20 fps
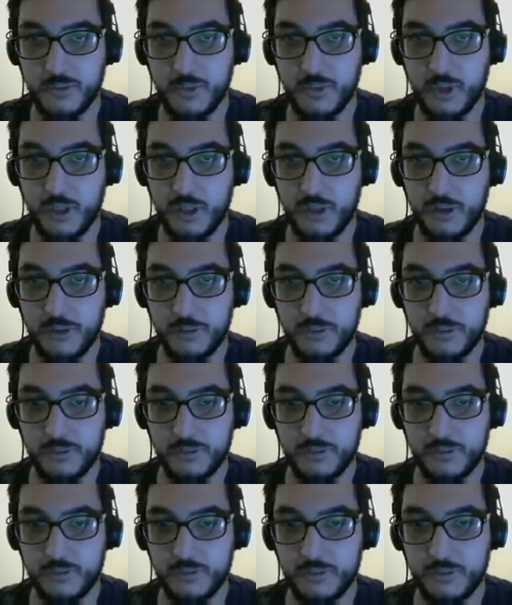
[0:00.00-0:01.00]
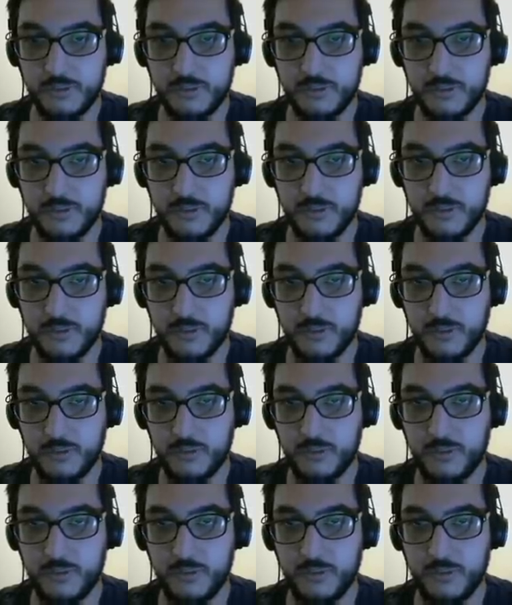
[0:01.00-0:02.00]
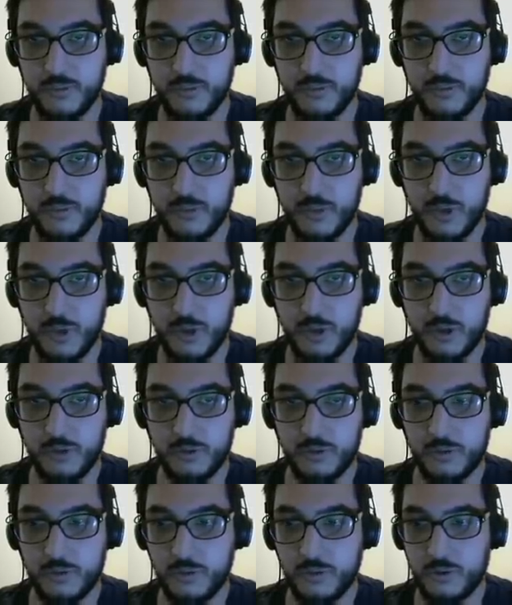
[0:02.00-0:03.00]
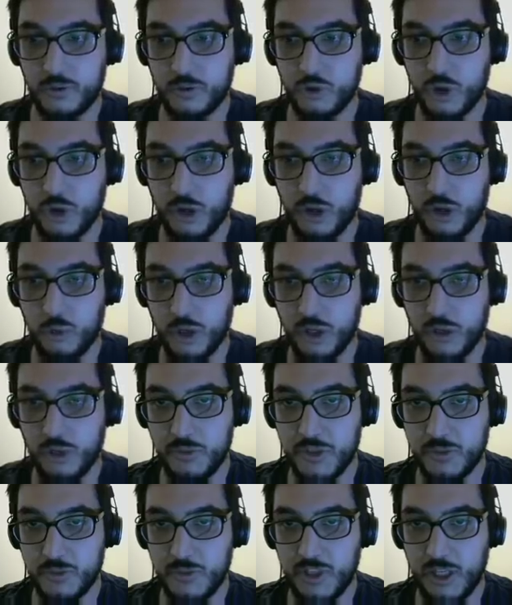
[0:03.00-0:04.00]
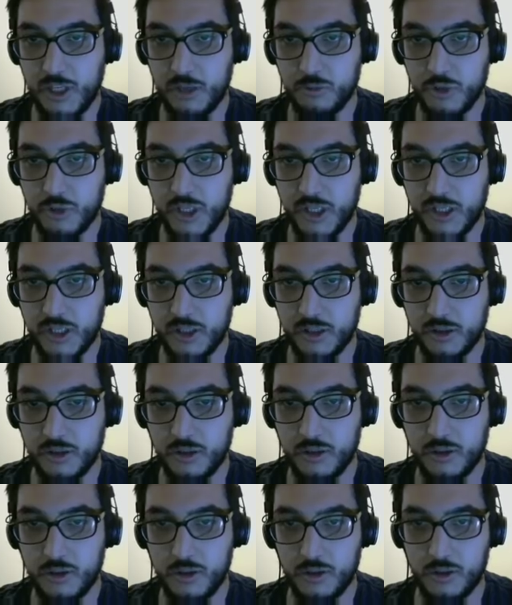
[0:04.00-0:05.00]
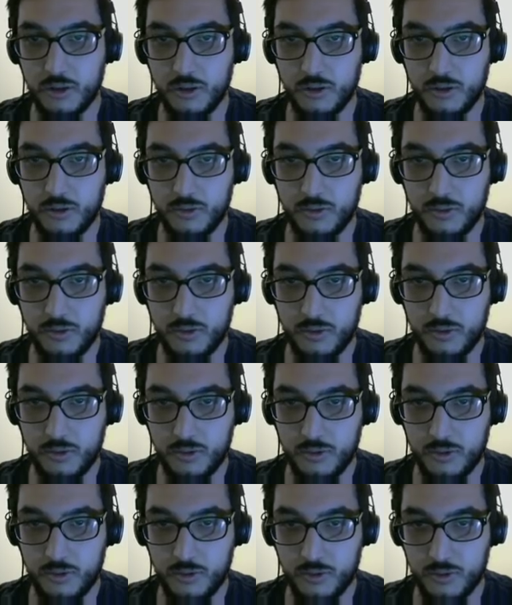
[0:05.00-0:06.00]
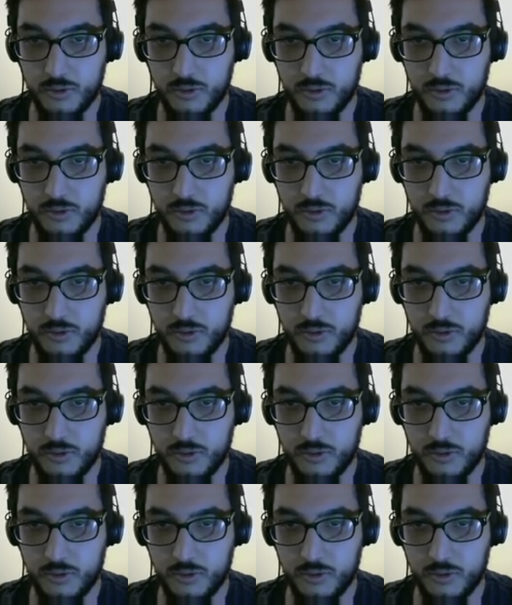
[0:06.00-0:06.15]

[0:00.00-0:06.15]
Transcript: 1100 gold yapana kadar durabilirsen lane'de. Şu an bu arada bizimkiler buraya yakın. Double at.